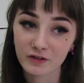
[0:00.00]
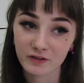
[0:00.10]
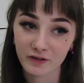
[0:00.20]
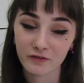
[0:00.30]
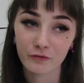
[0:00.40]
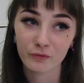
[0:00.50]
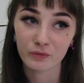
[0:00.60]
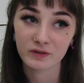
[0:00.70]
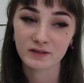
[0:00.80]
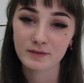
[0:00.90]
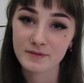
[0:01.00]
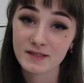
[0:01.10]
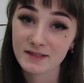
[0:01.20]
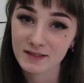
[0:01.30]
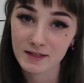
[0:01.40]
das sind so die Tipps, die
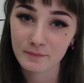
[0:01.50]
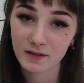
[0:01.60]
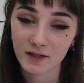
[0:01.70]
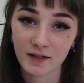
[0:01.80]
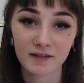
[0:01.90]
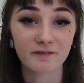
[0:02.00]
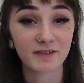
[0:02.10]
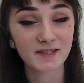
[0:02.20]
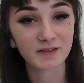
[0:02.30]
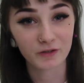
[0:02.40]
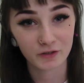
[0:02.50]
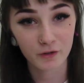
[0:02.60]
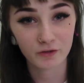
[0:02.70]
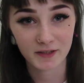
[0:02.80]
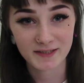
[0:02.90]
ich geben kann. Was ich euch auch
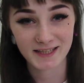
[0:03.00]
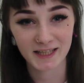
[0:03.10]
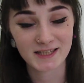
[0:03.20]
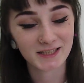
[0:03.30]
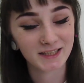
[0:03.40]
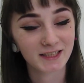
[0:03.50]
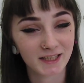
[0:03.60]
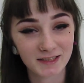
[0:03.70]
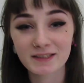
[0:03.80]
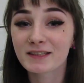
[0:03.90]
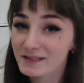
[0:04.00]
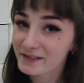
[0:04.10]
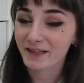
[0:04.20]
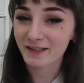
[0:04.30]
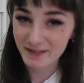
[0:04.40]
noch ans Herz legen kann, ist
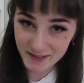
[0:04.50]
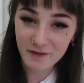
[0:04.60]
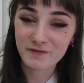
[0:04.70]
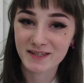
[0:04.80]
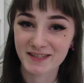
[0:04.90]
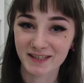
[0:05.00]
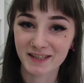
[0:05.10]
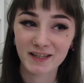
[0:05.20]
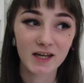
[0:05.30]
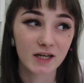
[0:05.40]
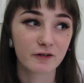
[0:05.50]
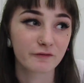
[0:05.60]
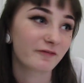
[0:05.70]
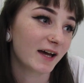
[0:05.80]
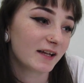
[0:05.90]
ein Selfie-Stick.
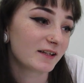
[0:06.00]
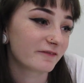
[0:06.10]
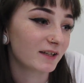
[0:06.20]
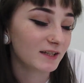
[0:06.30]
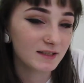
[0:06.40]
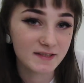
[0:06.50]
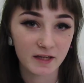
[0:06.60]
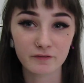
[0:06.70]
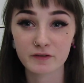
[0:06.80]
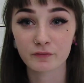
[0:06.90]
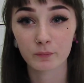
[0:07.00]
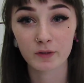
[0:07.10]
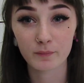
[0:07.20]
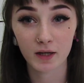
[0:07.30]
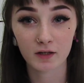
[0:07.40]
Weil wenn ich Selfies von
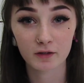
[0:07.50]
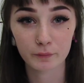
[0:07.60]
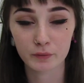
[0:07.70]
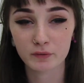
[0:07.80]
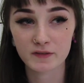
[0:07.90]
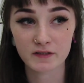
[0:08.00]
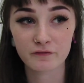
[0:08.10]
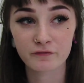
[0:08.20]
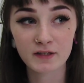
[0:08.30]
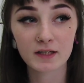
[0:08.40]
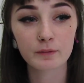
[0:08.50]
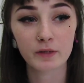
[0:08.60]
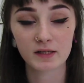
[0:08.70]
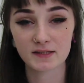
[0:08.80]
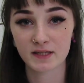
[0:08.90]
mir mache, benutze ich viel lieber
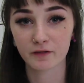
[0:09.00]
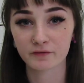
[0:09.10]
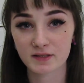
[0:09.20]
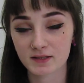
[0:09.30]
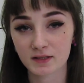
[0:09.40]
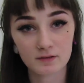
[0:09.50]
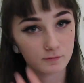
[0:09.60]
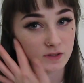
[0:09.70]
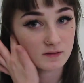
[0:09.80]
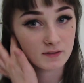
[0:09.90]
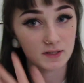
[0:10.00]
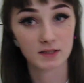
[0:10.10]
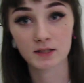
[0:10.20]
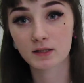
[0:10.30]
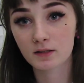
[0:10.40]
den Selfie-Stick, zumindest wenn ich
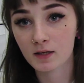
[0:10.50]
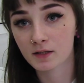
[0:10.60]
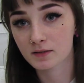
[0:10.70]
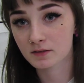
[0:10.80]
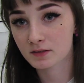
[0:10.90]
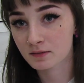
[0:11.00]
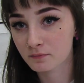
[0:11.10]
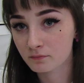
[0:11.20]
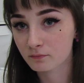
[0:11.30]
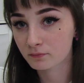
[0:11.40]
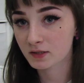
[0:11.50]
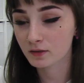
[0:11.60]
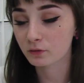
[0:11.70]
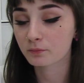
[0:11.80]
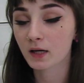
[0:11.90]
die hier halt in diesem
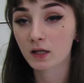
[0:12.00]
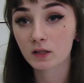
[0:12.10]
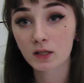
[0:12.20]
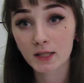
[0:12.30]
Hintergrund mache,